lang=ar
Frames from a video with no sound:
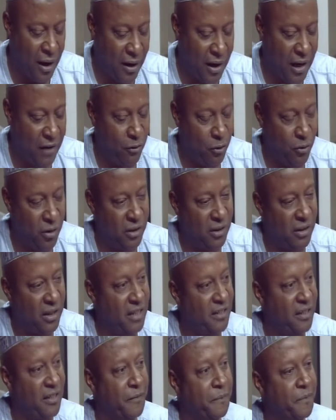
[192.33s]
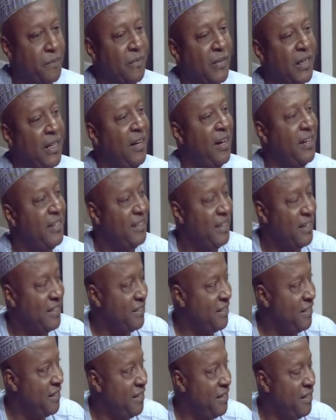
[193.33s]
2012, آه، لحد
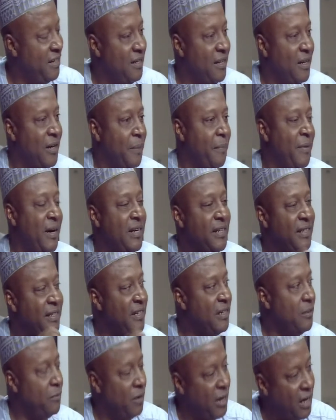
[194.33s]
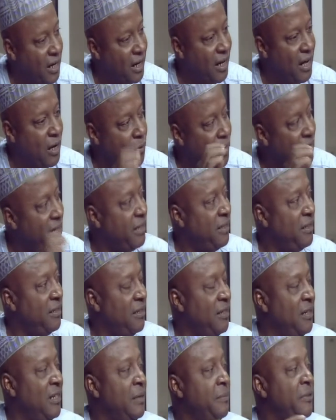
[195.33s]
هسه ده ما لقينا ولا كا واحد
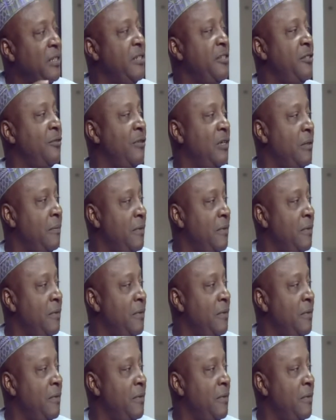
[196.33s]
أنا من نجيب كلمة